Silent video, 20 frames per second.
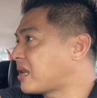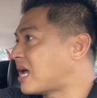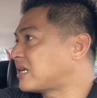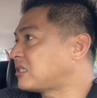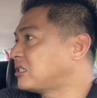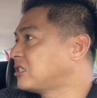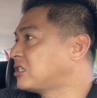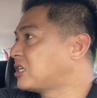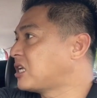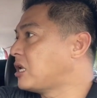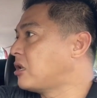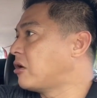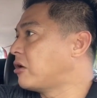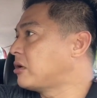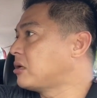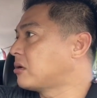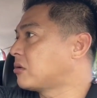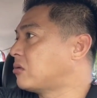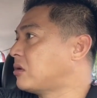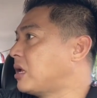klaseng grill o oh,
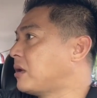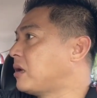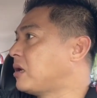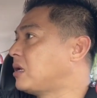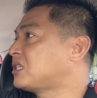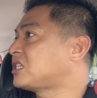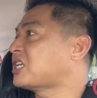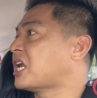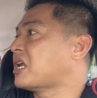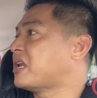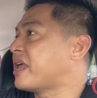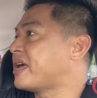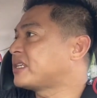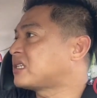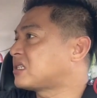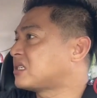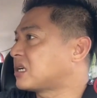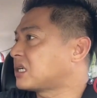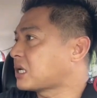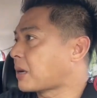yung kulay stainless,
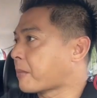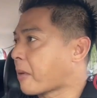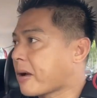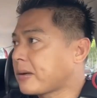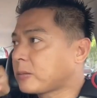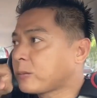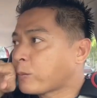nakita mo?